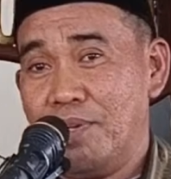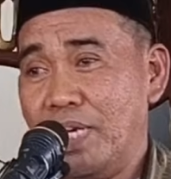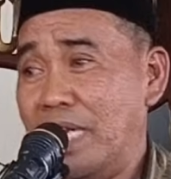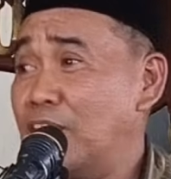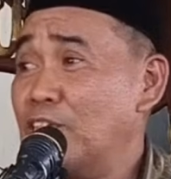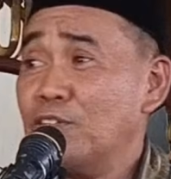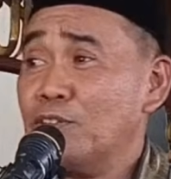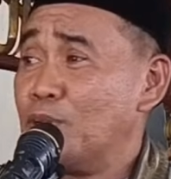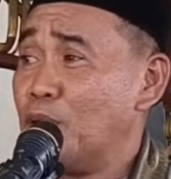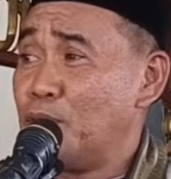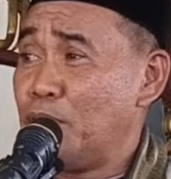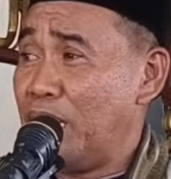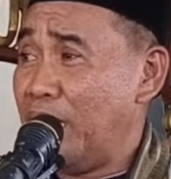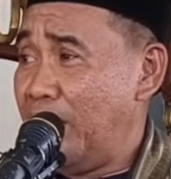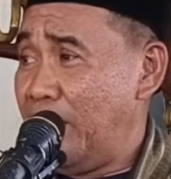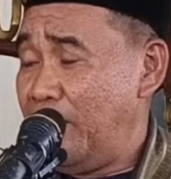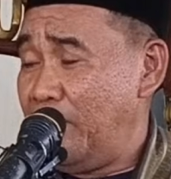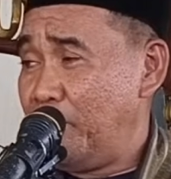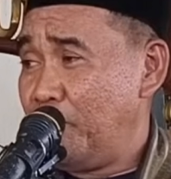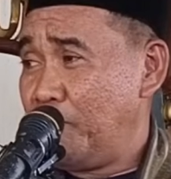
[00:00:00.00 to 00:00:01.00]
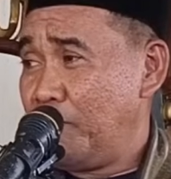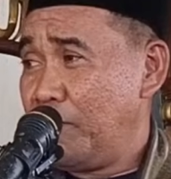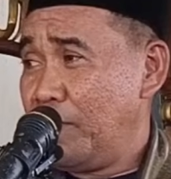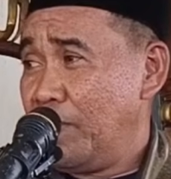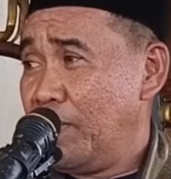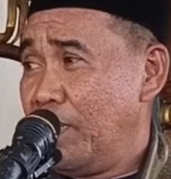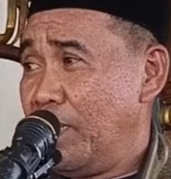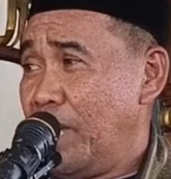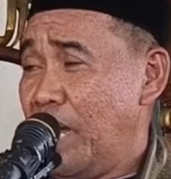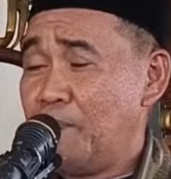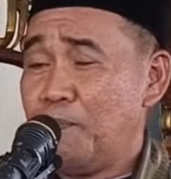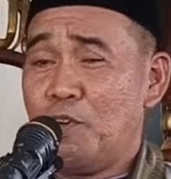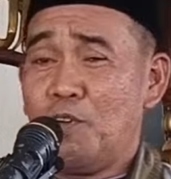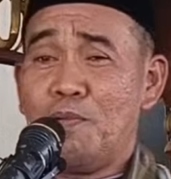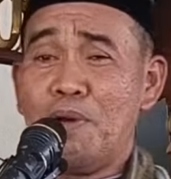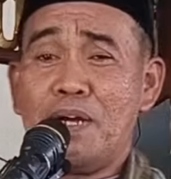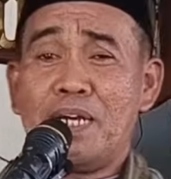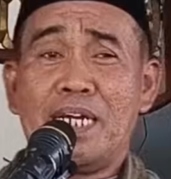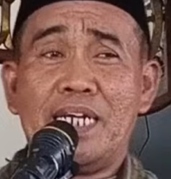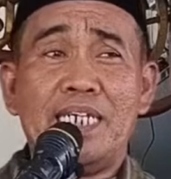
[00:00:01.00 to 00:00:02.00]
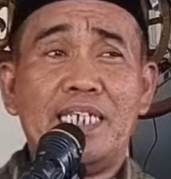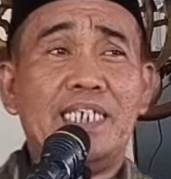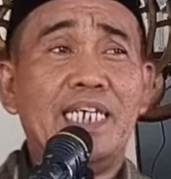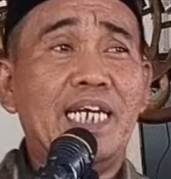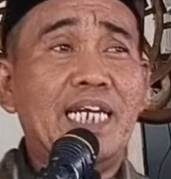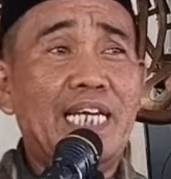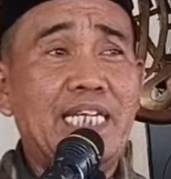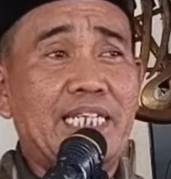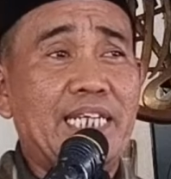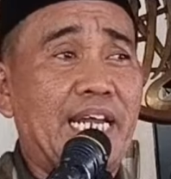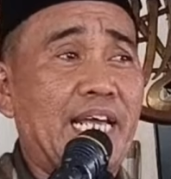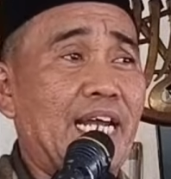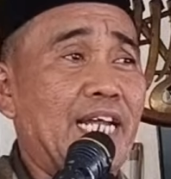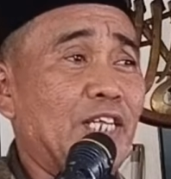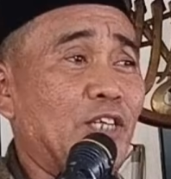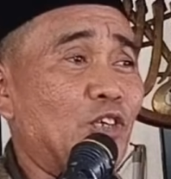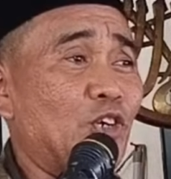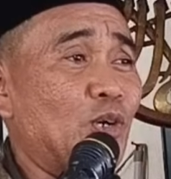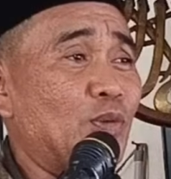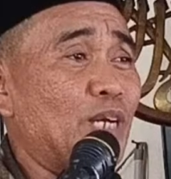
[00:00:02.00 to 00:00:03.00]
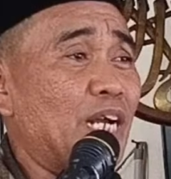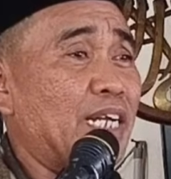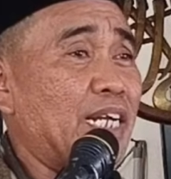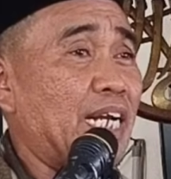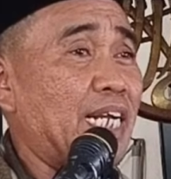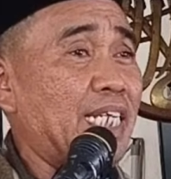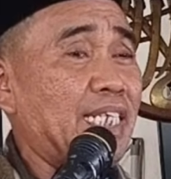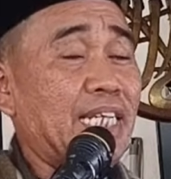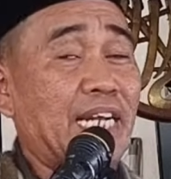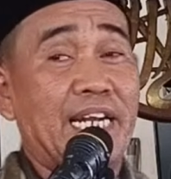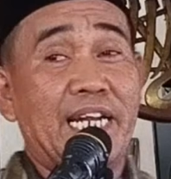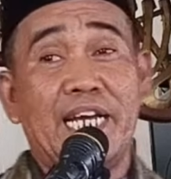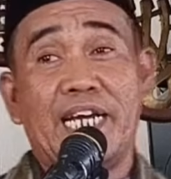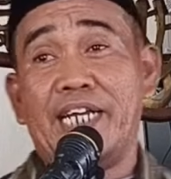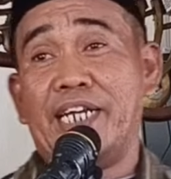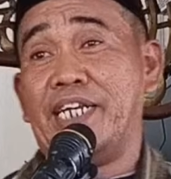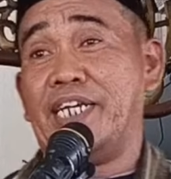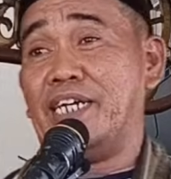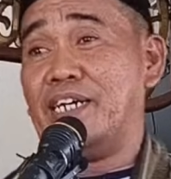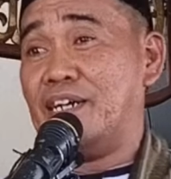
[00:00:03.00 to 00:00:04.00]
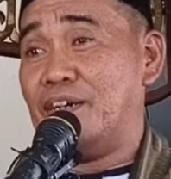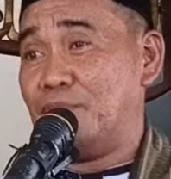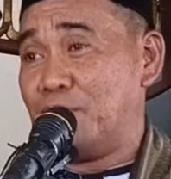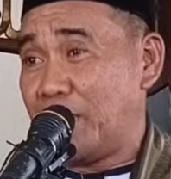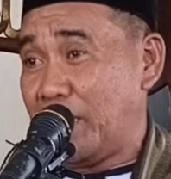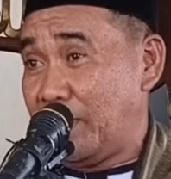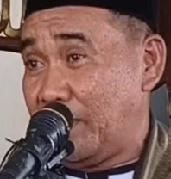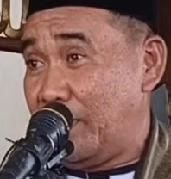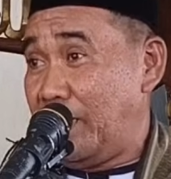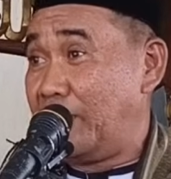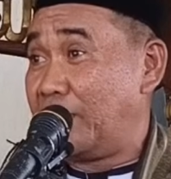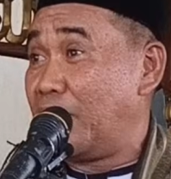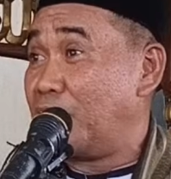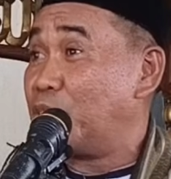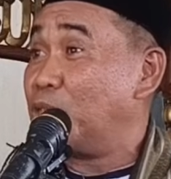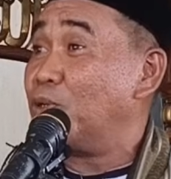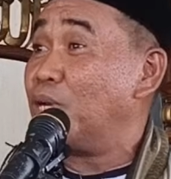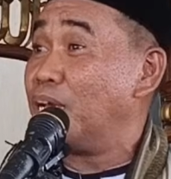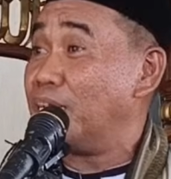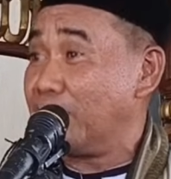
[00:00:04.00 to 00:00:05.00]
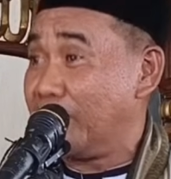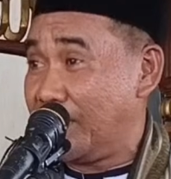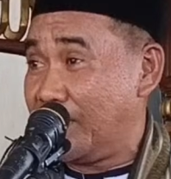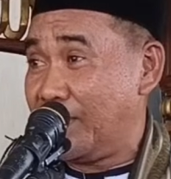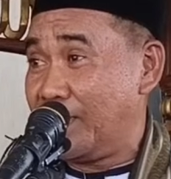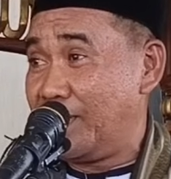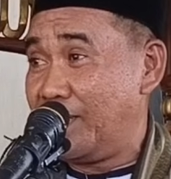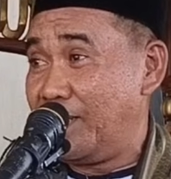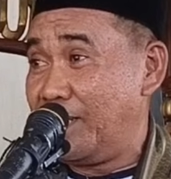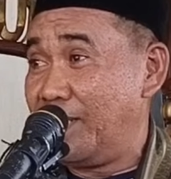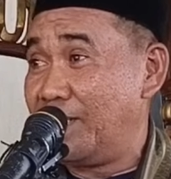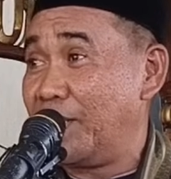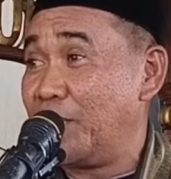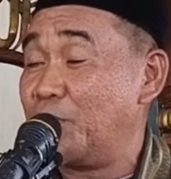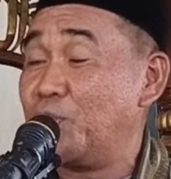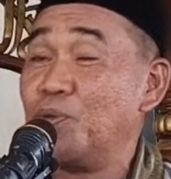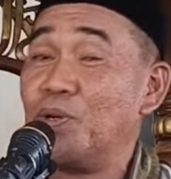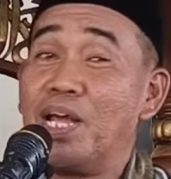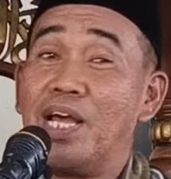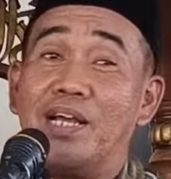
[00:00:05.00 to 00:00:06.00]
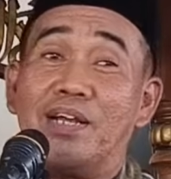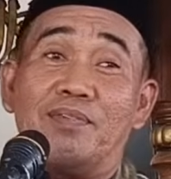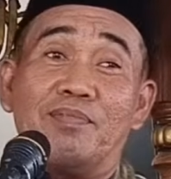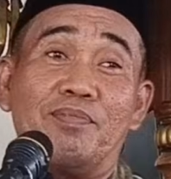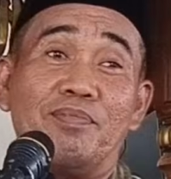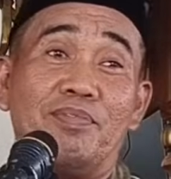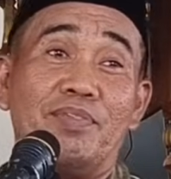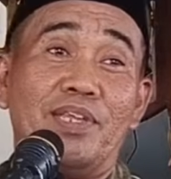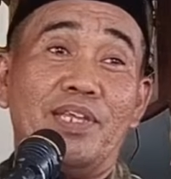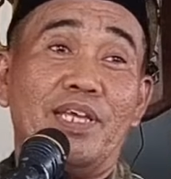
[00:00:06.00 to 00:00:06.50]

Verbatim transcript: dia tu tuan balle apa ko makka dai silitere latu ko bola na litere na ganna berarti kita culas kita curang